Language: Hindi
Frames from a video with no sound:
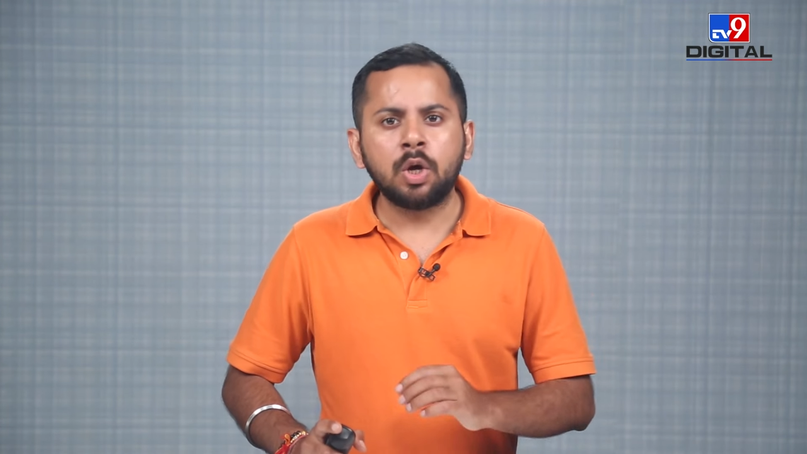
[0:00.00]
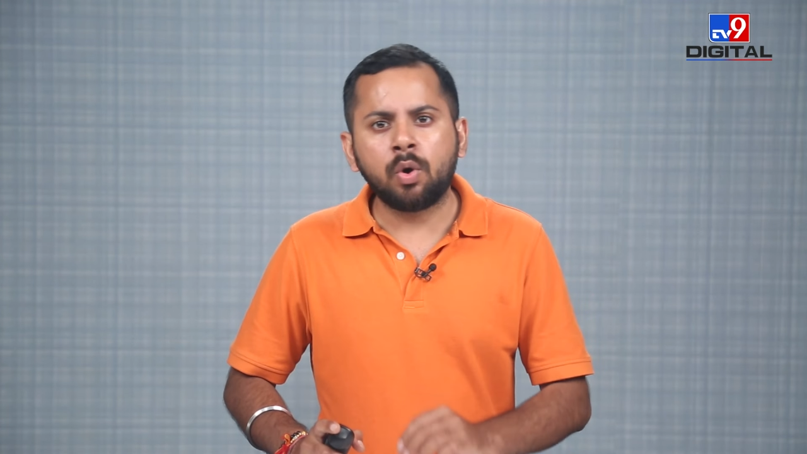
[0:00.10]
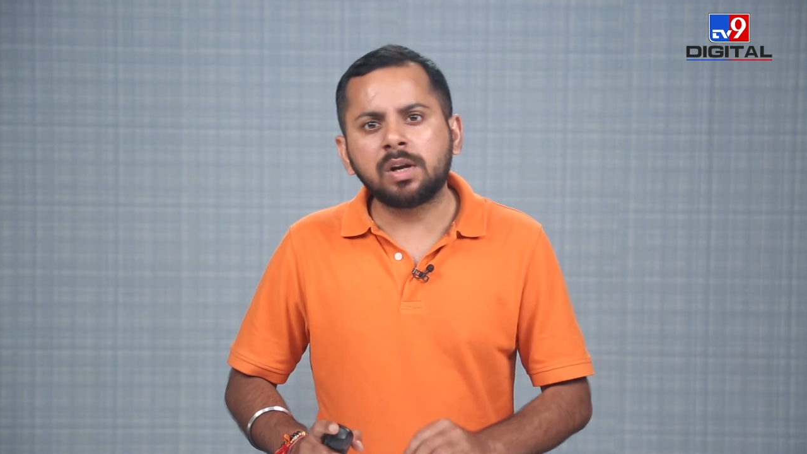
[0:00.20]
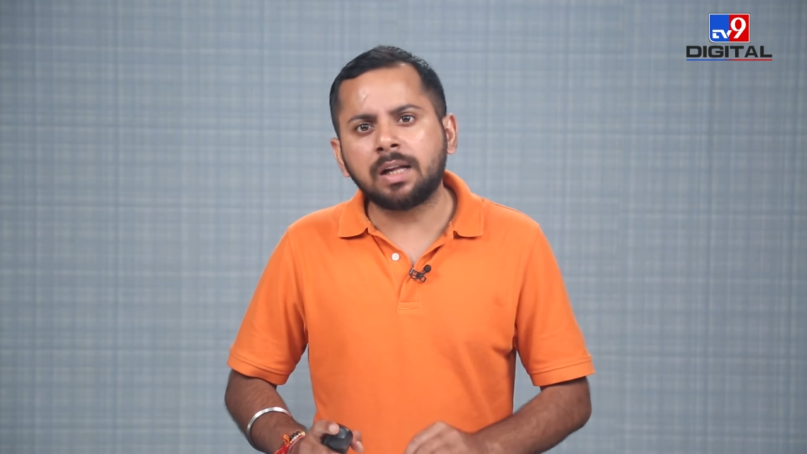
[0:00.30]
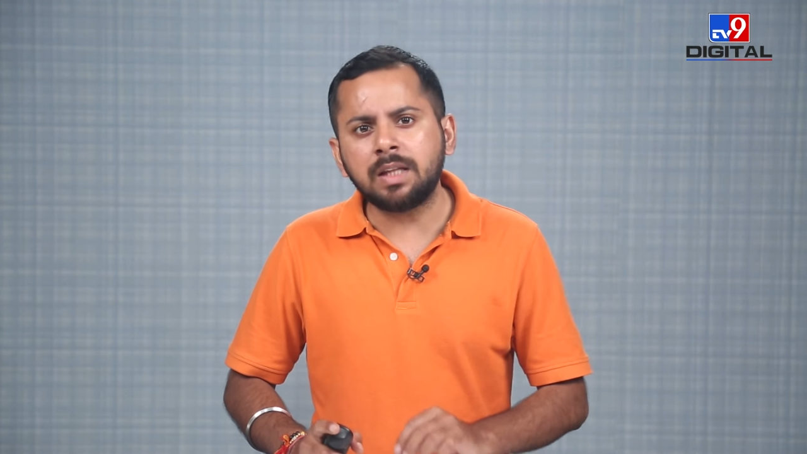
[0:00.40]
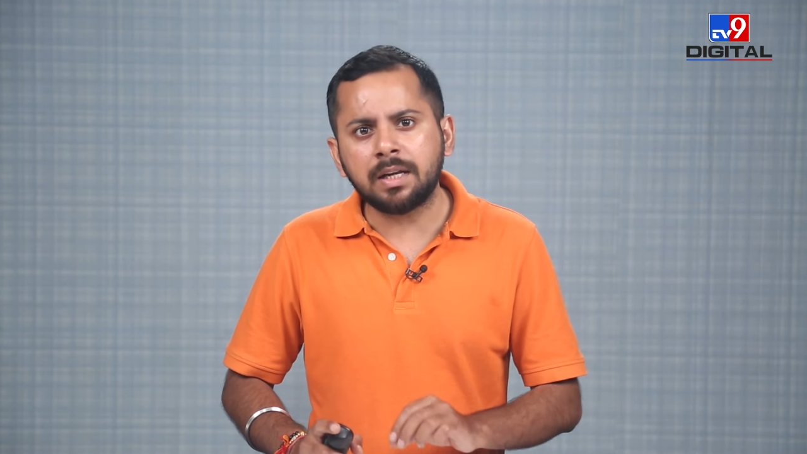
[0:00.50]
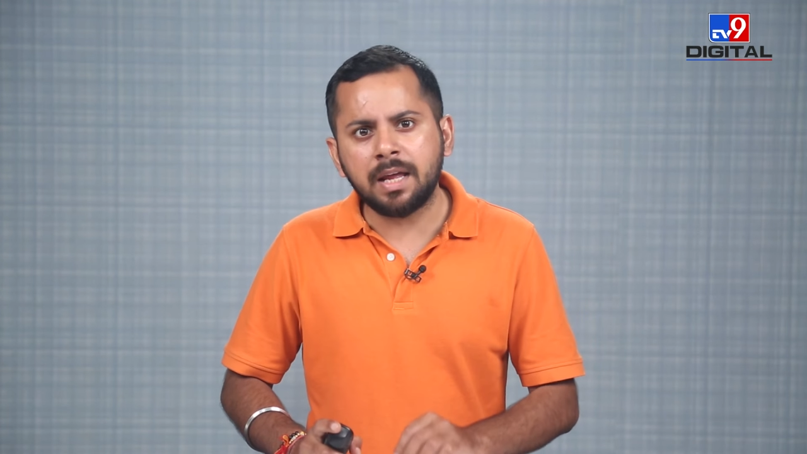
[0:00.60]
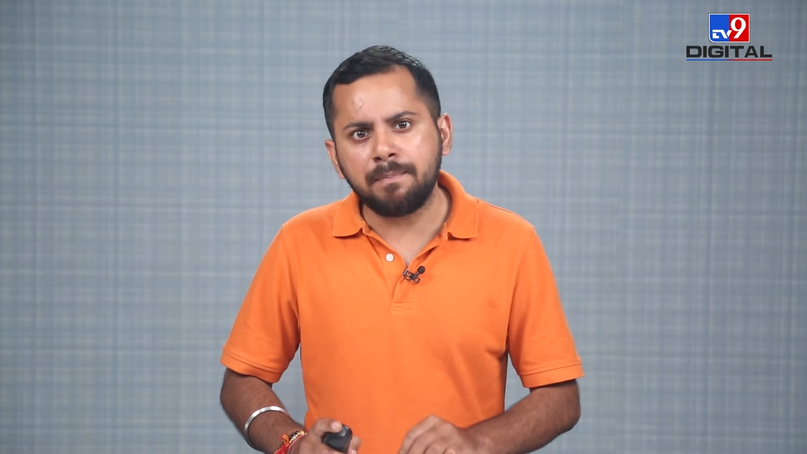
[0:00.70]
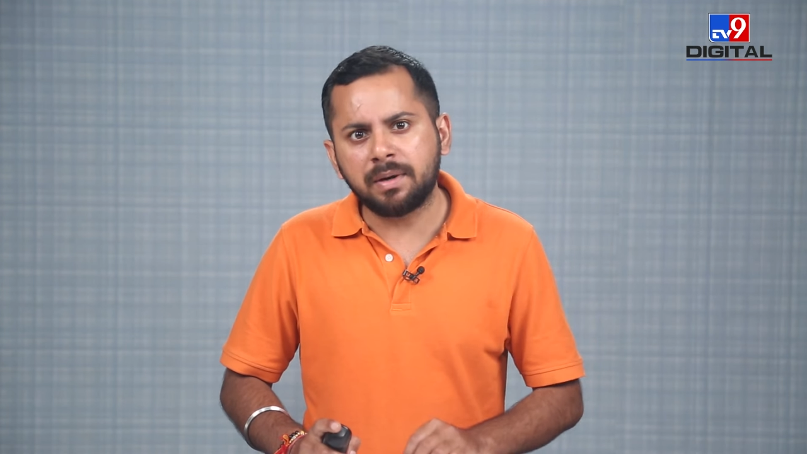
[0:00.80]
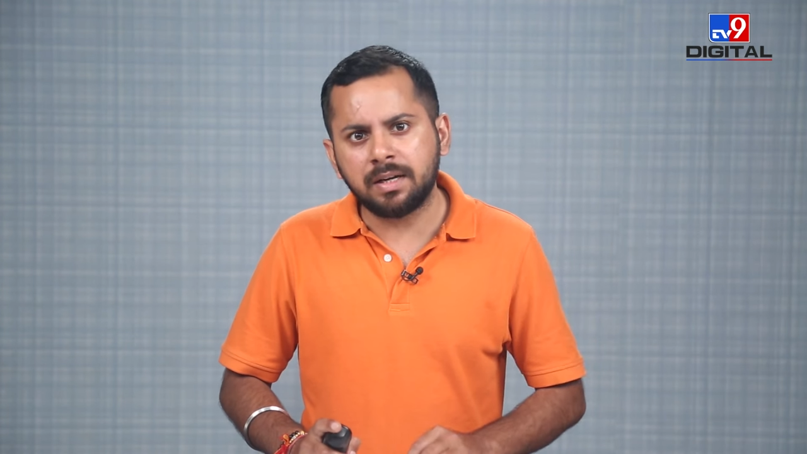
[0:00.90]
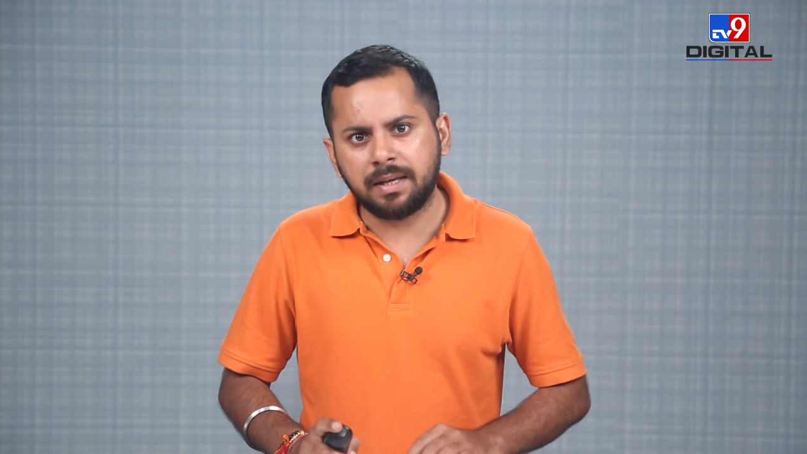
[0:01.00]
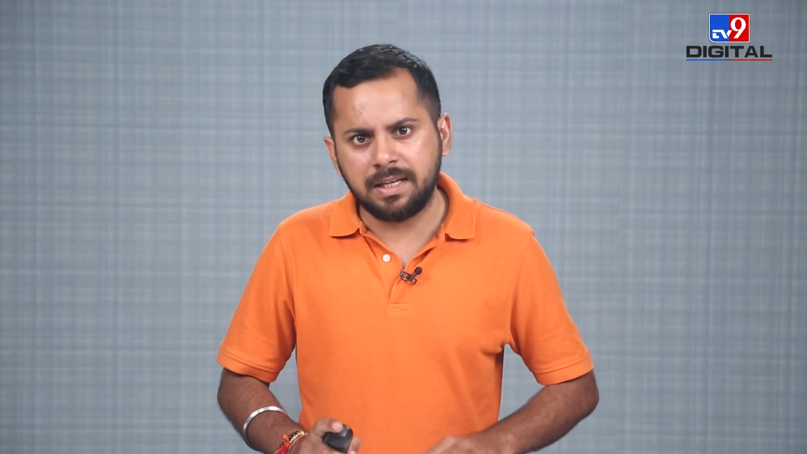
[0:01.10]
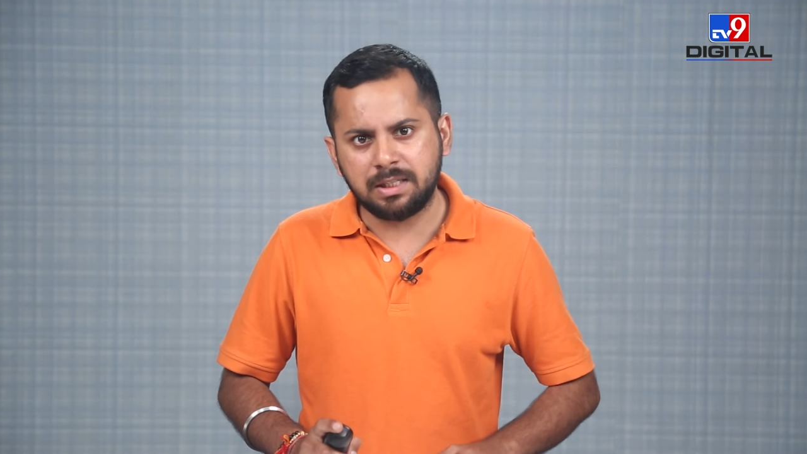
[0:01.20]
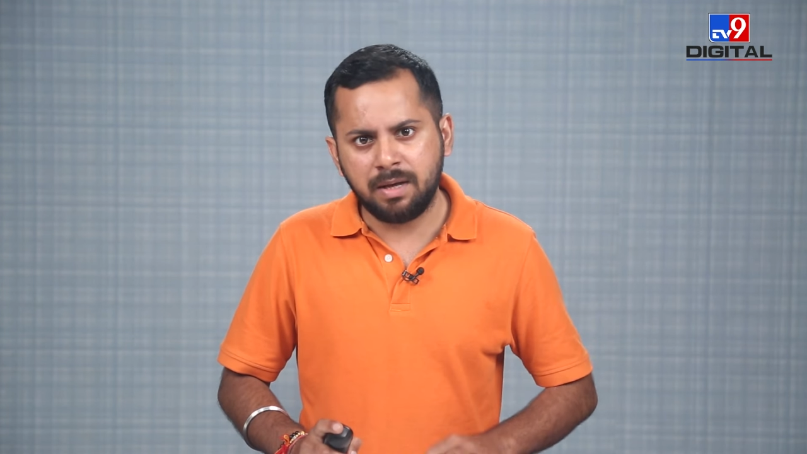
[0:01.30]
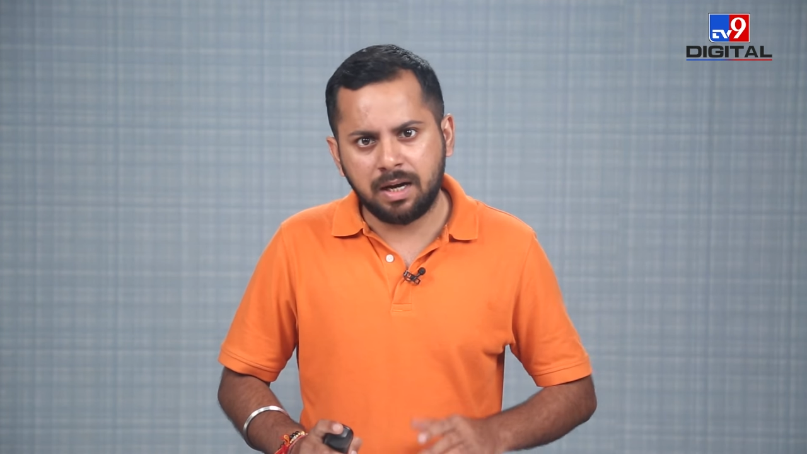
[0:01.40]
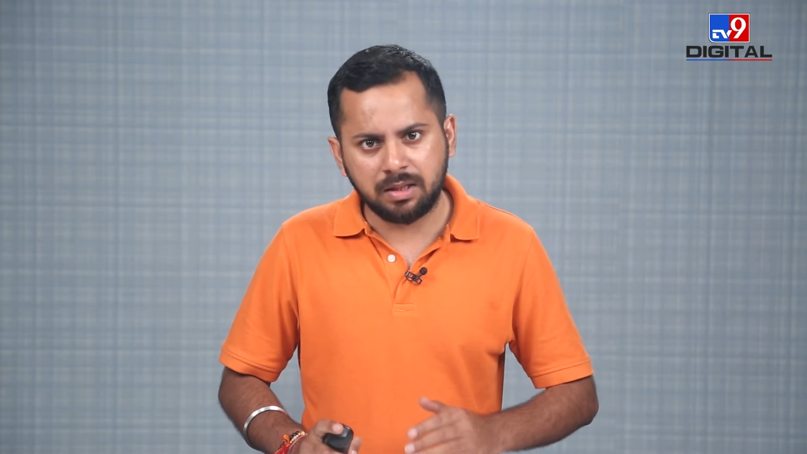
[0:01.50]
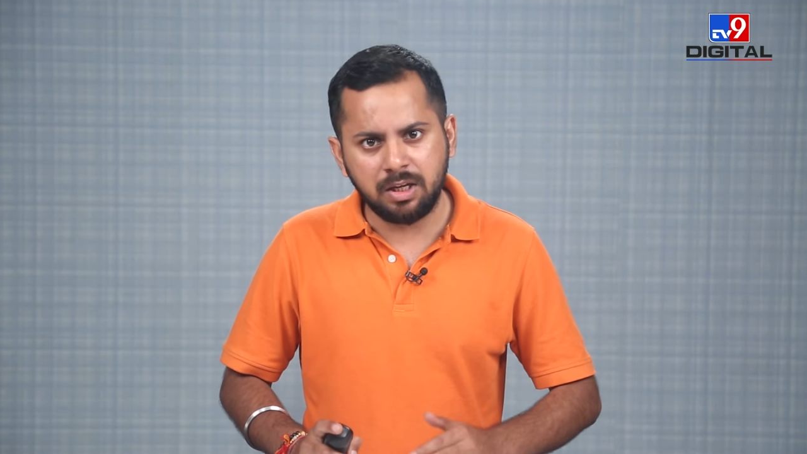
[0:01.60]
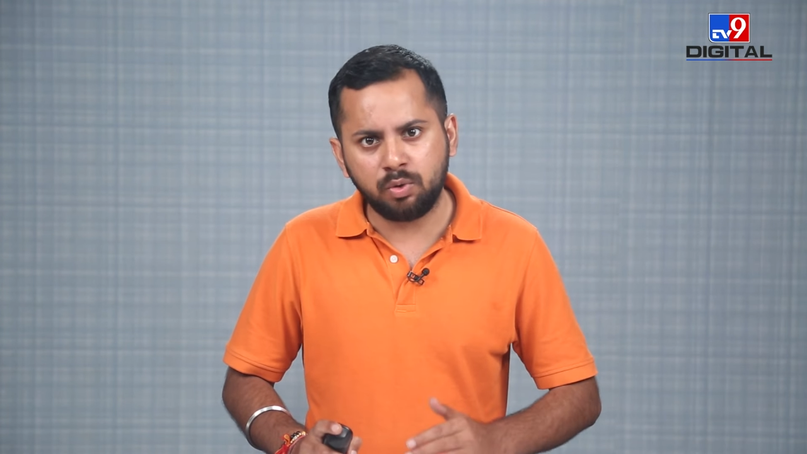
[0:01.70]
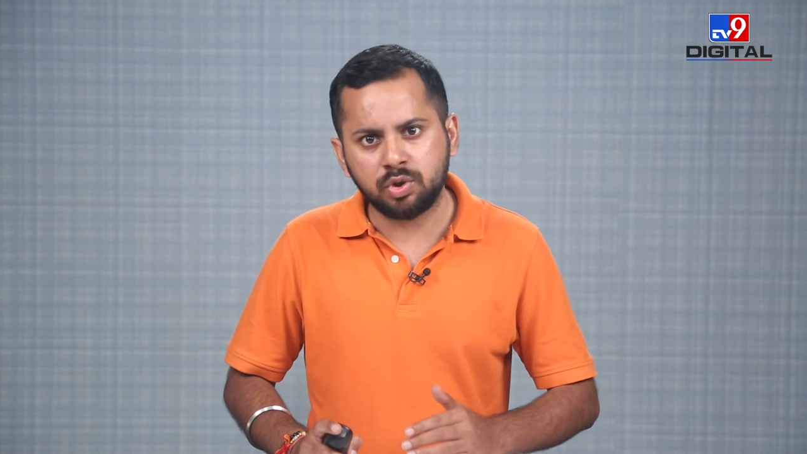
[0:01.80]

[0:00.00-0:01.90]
कोलकाता रेप मर्डर केस में हर दिन